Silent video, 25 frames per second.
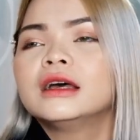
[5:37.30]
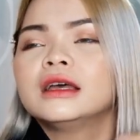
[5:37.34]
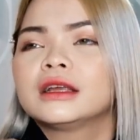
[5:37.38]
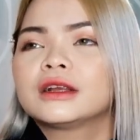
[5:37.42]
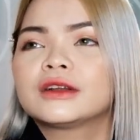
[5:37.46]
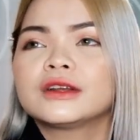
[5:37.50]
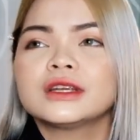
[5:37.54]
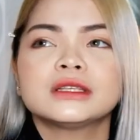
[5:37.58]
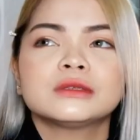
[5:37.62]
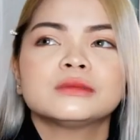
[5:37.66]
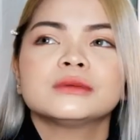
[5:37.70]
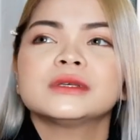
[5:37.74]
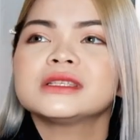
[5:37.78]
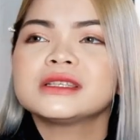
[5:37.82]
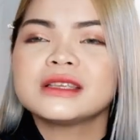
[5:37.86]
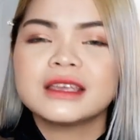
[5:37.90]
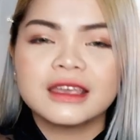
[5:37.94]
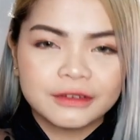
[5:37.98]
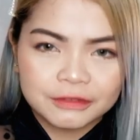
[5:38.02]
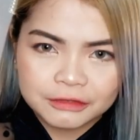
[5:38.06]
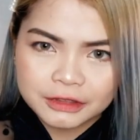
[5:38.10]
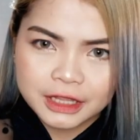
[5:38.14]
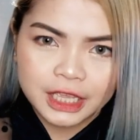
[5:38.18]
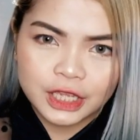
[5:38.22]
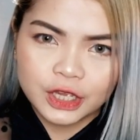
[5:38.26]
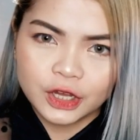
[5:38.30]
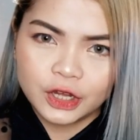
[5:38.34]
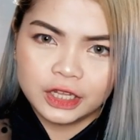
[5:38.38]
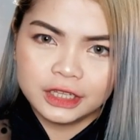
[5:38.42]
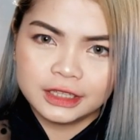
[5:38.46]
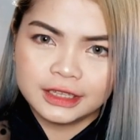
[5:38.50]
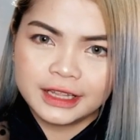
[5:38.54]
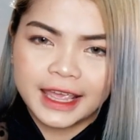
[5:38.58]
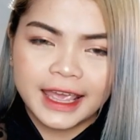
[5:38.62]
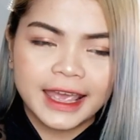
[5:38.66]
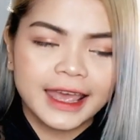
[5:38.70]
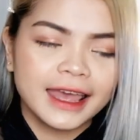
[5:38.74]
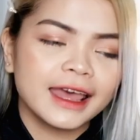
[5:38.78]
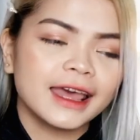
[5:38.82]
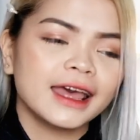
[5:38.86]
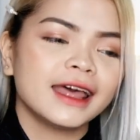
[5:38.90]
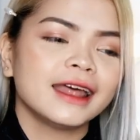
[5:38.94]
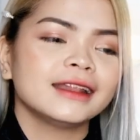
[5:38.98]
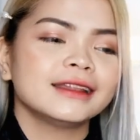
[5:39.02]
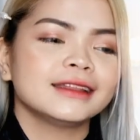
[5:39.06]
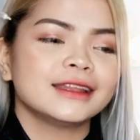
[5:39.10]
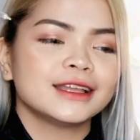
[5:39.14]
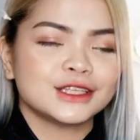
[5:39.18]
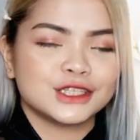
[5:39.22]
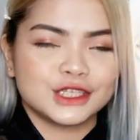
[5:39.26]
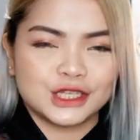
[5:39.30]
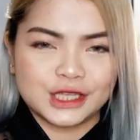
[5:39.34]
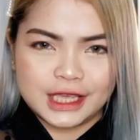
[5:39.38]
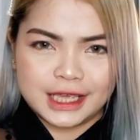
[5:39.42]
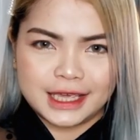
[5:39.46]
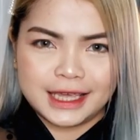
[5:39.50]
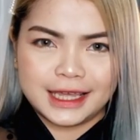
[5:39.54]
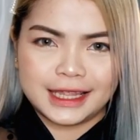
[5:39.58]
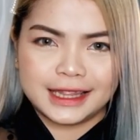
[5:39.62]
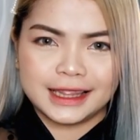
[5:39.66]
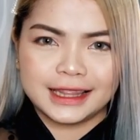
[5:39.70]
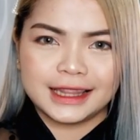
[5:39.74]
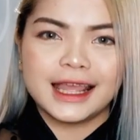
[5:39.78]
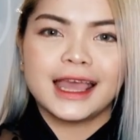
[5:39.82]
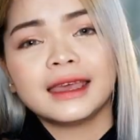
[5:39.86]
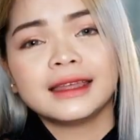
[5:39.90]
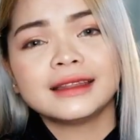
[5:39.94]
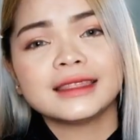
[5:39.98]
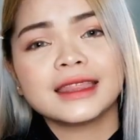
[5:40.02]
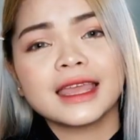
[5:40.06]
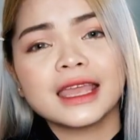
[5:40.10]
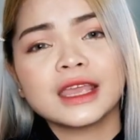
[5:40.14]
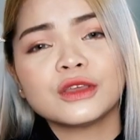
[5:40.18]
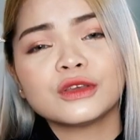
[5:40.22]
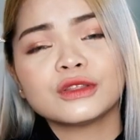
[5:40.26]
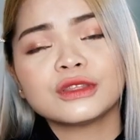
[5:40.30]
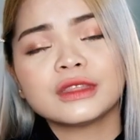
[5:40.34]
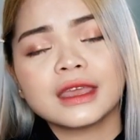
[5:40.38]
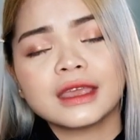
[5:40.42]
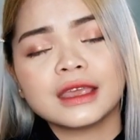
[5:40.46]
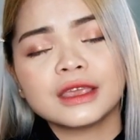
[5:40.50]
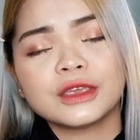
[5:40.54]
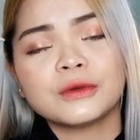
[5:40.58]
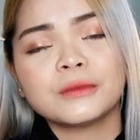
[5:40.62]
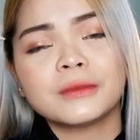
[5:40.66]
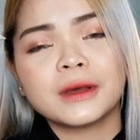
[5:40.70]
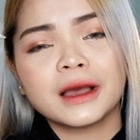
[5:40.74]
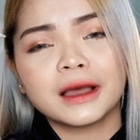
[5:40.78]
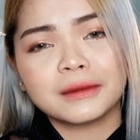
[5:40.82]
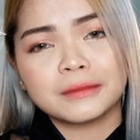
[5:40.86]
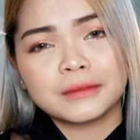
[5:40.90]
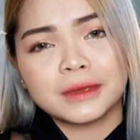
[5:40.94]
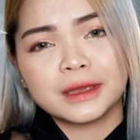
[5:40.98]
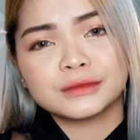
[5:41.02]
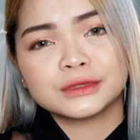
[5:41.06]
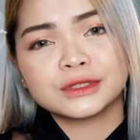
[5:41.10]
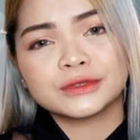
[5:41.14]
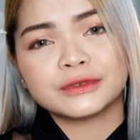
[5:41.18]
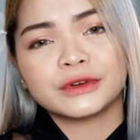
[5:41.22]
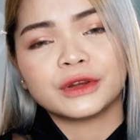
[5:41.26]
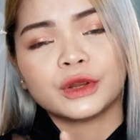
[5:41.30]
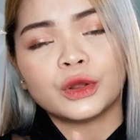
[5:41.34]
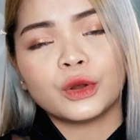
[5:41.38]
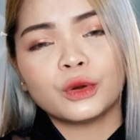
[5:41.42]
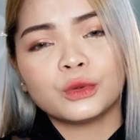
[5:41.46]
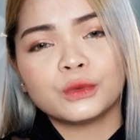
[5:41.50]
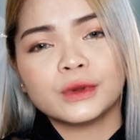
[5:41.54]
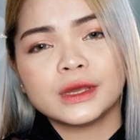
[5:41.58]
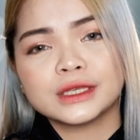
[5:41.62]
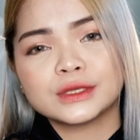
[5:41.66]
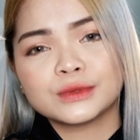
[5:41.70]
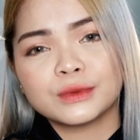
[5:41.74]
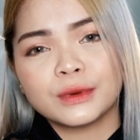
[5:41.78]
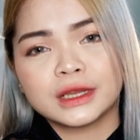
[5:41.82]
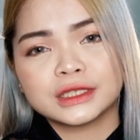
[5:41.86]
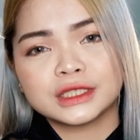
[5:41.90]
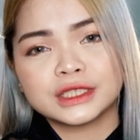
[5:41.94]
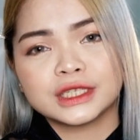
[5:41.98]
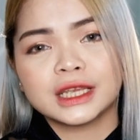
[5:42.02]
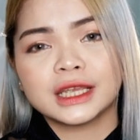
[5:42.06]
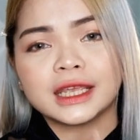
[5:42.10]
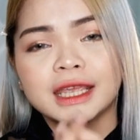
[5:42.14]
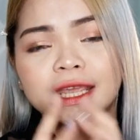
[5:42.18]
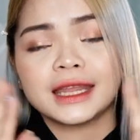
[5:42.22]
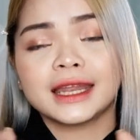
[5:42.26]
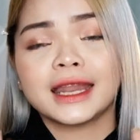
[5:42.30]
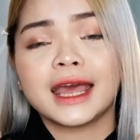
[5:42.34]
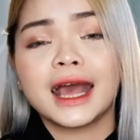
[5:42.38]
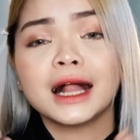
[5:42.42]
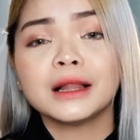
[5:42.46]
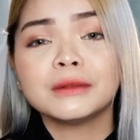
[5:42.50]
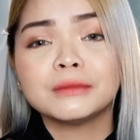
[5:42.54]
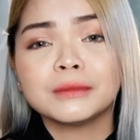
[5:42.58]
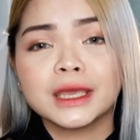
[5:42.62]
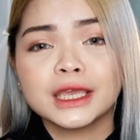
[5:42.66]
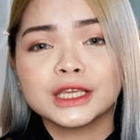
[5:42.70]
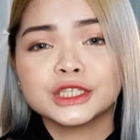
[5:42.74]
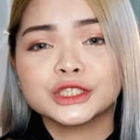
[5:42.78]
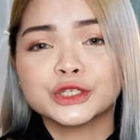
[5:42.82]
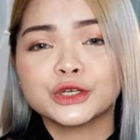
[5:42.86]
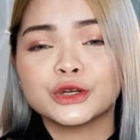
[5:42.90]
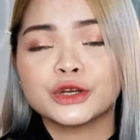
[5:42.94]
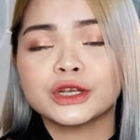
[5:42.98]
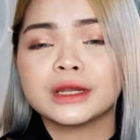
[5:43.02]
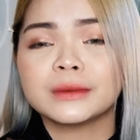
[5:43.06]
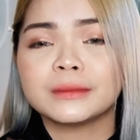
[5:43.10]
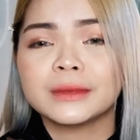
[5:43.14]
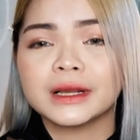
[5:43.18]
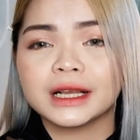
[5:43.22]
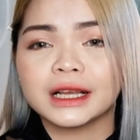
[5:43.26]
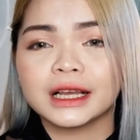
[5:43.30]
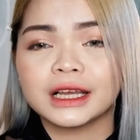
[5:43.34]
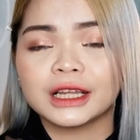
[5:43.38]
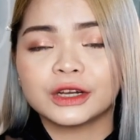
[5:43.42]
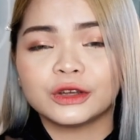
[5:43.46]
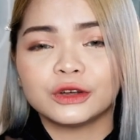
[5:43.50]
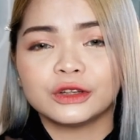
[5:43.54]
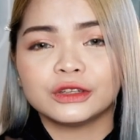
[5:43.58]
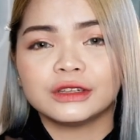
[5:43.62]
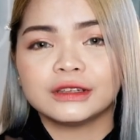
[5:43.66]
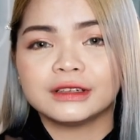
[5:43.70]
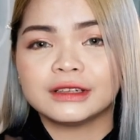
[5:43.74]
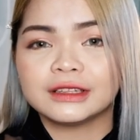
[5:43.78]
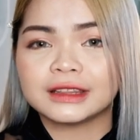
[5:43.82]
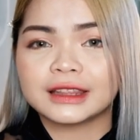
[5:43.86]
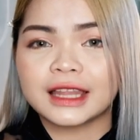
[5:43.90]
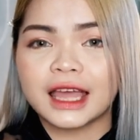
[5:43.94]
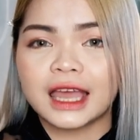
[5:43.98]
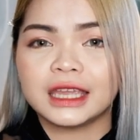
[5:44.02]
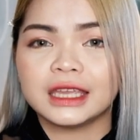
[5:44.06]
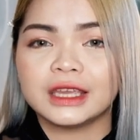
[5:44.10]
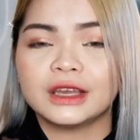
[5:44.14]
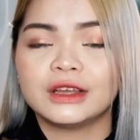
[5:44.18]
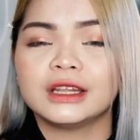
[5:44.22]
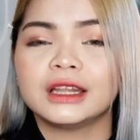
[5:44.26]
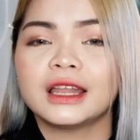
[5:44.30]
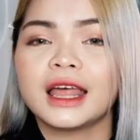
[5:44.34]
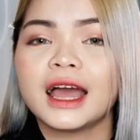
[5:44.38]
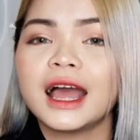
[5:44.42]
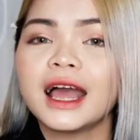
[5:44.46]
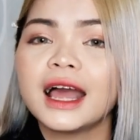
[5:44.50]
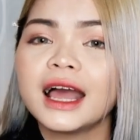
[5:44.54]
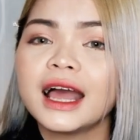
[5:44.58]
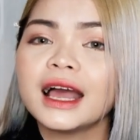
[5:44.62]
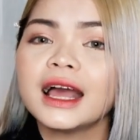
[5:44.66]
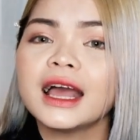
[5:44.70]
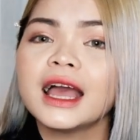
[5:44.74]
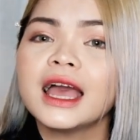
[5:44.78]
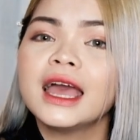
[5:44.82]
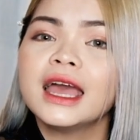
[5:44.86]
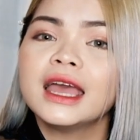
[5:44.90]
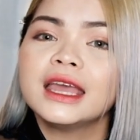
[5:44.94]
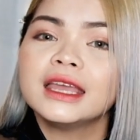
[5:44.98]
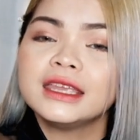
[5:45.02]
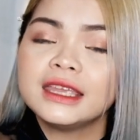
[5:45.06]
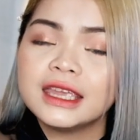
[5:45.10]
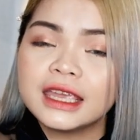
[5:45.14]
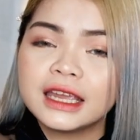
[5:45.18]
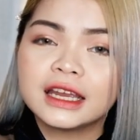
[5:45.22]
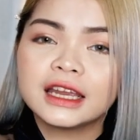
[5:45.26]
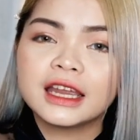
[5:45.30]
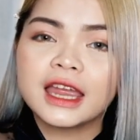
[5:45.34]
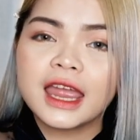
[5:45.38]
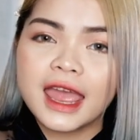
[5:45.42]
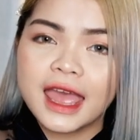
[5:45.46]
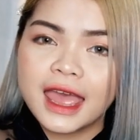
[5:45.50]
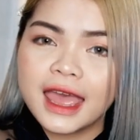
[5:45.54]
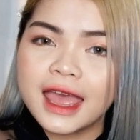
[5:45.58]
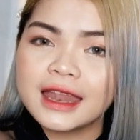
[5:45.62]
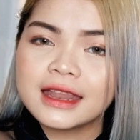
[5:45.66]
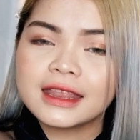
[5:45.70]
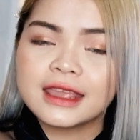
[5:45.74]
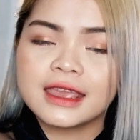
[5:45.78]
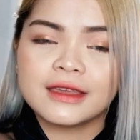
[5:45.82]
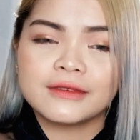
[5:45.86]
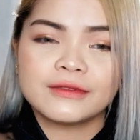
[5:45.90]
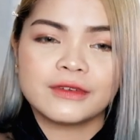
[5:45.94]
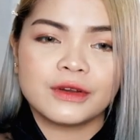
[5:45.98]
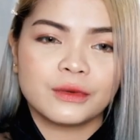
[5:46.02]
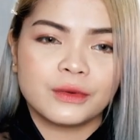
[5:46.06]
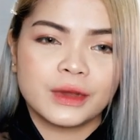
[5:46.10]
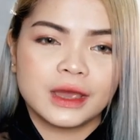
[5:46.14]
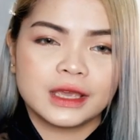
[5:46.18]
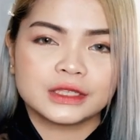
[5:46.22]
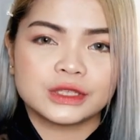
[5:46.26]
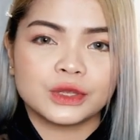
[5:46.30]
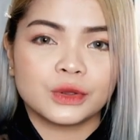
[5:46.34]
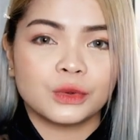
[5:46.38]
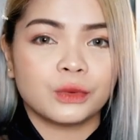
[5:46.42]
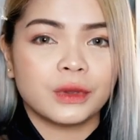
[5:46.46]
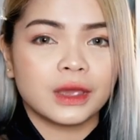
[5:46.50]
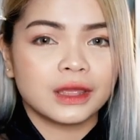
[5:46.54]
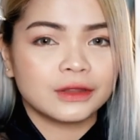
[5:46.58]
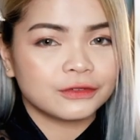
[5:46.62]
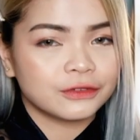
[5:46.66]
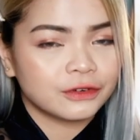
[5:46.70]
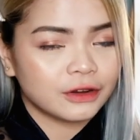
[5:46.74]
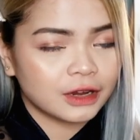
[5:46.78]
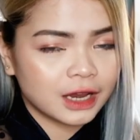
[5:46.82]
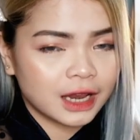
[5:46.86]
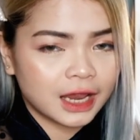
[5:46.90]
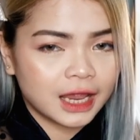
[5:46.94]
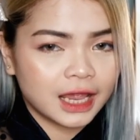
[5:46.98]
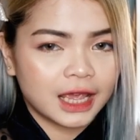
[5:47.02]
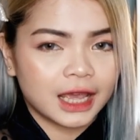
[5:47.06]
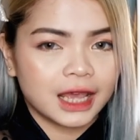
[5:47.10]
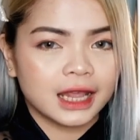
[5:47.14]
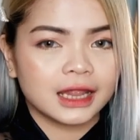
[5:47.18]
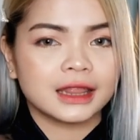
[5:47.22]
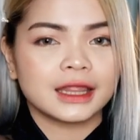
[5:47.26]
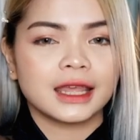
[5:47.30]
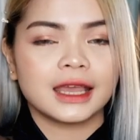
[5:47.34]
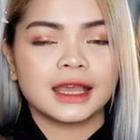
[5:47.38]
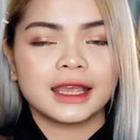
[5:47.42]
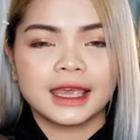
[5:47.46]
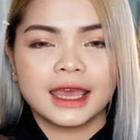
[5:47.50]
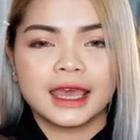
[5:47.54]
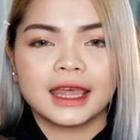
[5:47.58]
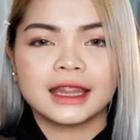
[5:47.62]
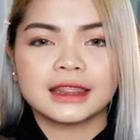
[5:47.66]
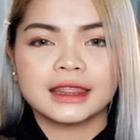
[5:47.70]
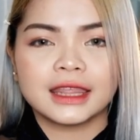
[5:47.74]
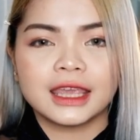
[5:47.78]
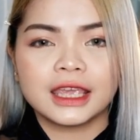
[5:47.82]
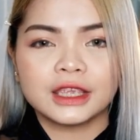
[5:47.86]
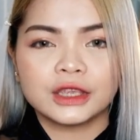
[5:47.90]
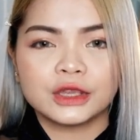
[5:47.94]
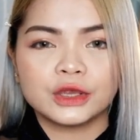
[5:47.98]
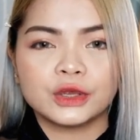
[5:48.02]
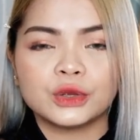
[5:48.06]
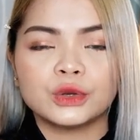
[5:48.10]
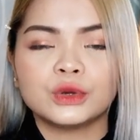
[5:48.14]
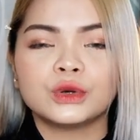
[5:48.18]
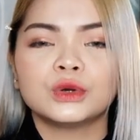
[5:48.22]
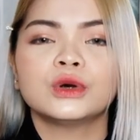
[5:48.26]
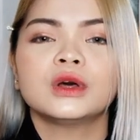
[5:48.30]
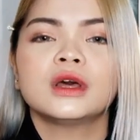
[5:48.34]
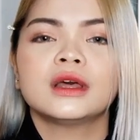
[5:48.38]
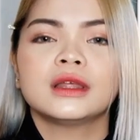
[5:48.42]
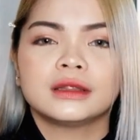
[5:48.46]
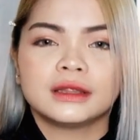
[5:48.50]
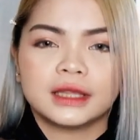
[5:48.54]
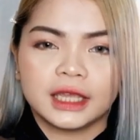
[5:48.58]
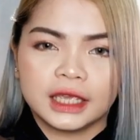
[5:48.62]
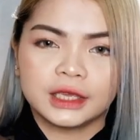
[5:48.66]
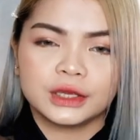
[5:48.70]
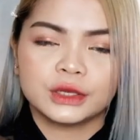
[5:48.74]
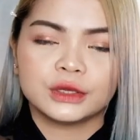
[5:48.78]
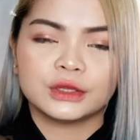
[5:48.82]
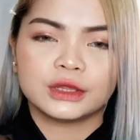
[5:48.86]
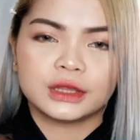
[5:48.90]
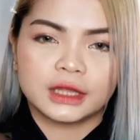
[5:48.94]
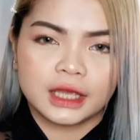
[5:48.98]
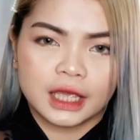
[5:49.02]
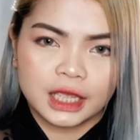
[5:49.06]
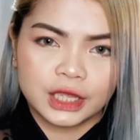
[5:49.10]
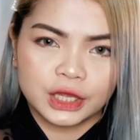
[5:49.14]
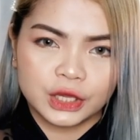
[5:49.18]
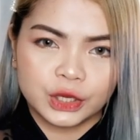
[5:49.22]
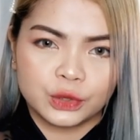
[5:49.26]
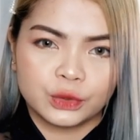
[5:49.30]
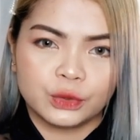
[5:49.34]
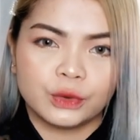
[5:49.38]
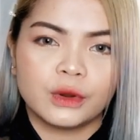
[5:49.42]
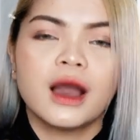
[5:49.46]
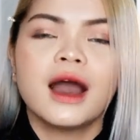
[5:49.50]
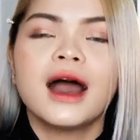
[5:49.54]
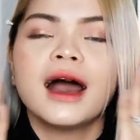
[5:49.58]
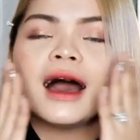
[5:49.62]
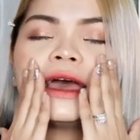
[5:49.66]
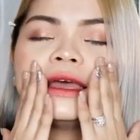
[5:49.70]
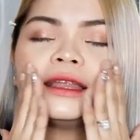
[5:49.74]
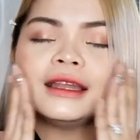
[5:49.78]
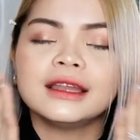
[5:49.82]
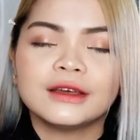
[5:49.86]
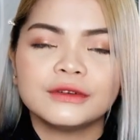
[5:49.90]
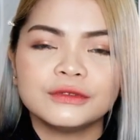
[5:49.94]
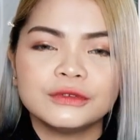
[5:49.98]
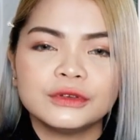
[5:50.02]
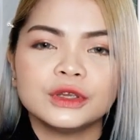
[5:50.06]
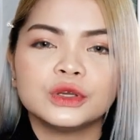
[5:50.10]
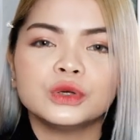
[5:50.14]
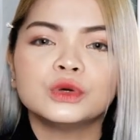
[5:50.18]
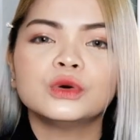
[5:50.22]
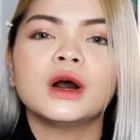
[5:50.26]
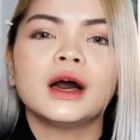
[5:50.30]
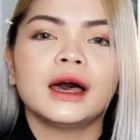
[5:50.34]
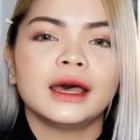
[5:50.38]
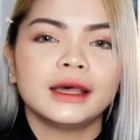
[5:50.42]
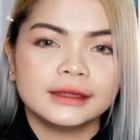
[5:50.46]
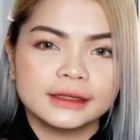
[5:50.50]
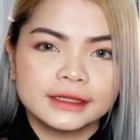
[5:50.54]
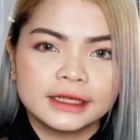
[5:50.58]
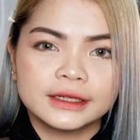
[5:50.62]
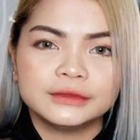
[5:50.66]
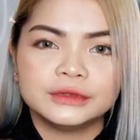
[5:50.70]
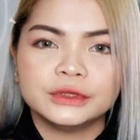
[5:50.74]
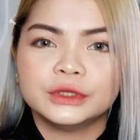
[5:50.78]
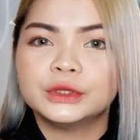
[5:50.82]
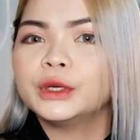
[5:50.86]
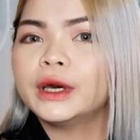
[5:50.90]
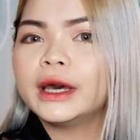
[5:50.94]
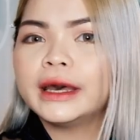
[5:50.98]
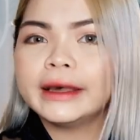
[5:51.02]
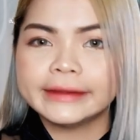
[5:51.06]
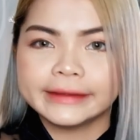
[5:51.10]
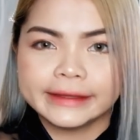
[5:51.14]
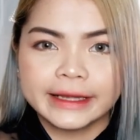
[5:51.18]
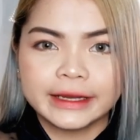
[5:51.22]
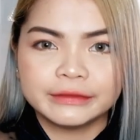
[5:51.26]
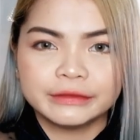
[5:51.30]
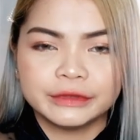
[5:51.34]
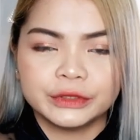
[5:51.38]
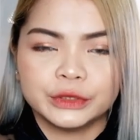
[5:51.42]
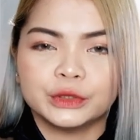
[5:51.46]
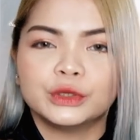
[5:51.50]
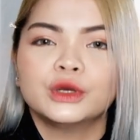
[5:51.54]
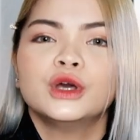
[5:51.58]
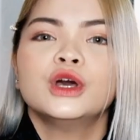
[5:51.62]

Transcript: Christmas gift na yon. And that's it. And thank you, thank you mga memes for always watching. And I'll ah, make sure na magkakaroon ulit tayo ng year-end giveaway. So wait for it. Again, thank you, thank you, thank you. I love you, I love you, I love you.